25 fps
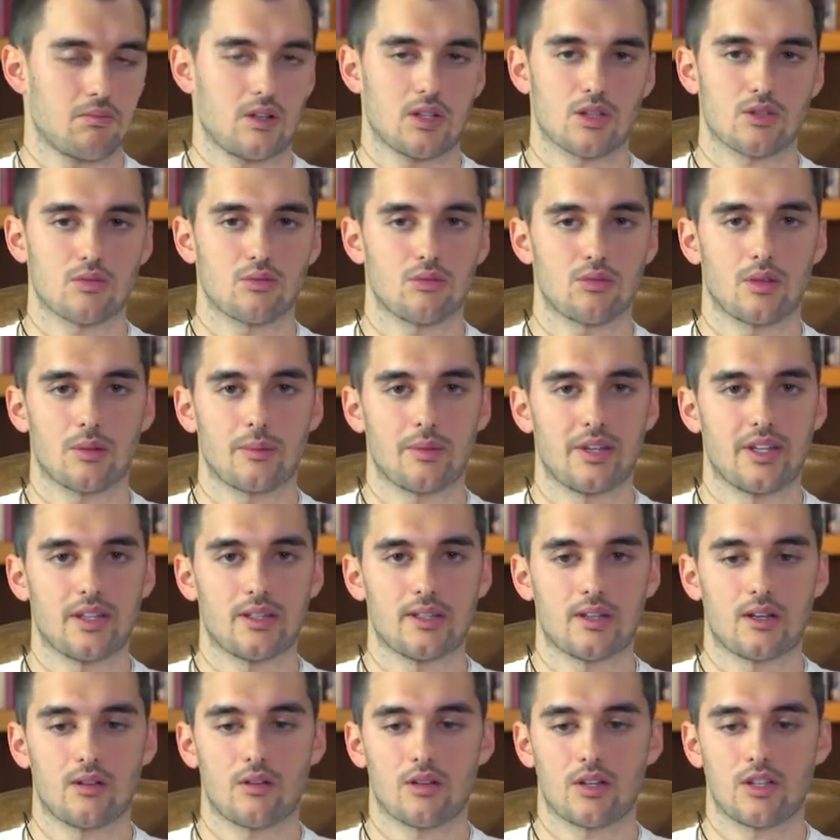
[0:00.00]

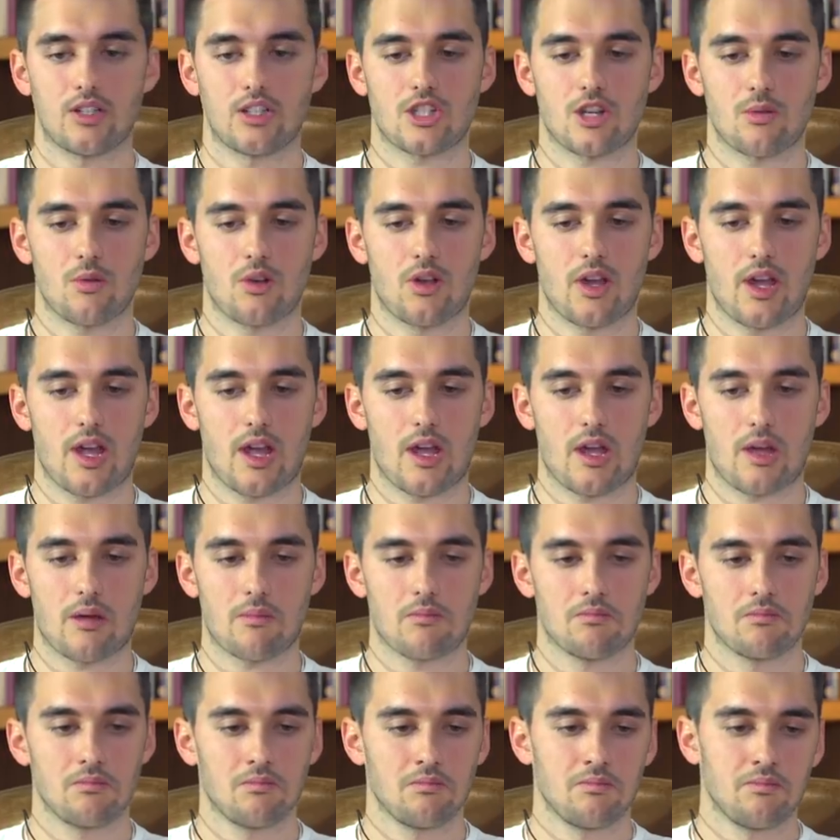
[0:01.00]
Assolutamente. Allora diciamo che
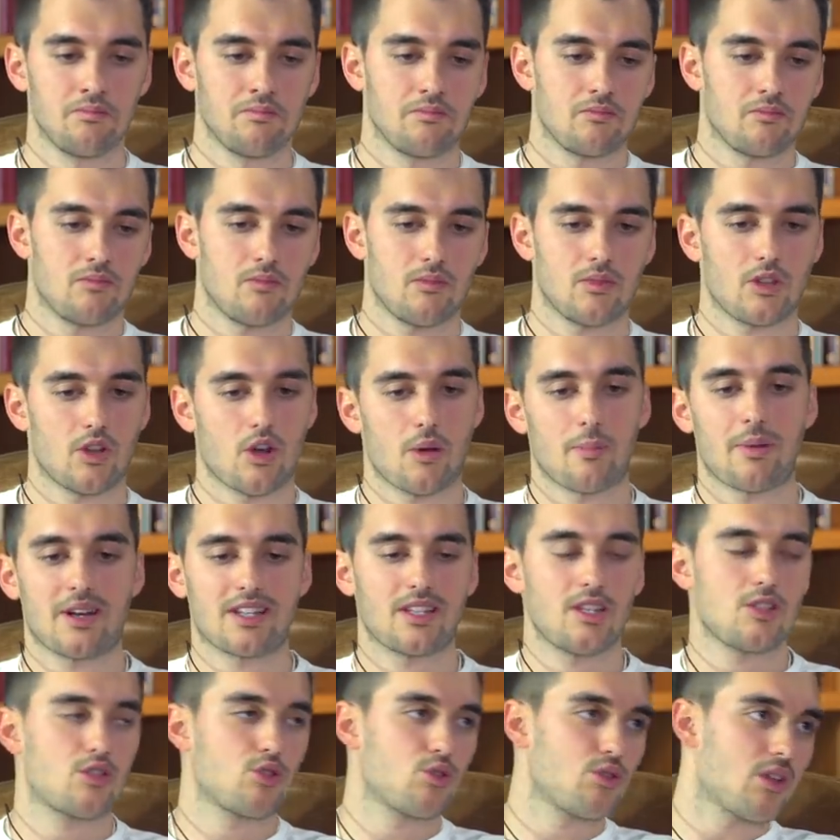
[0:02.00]
da una
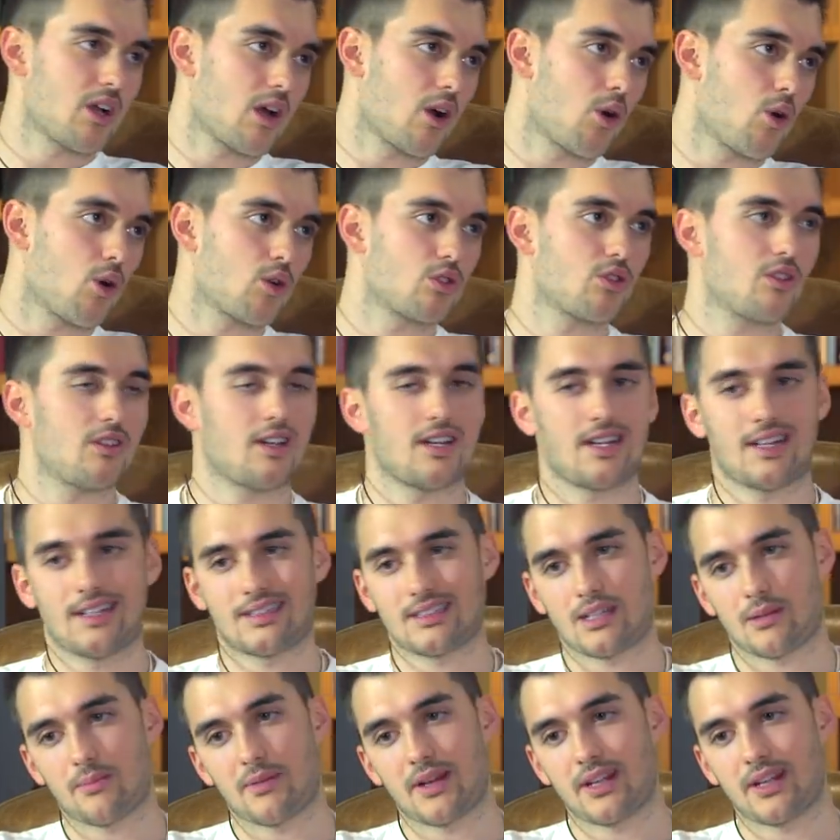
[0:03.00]
parte sono d'accordo e dall'altra ah.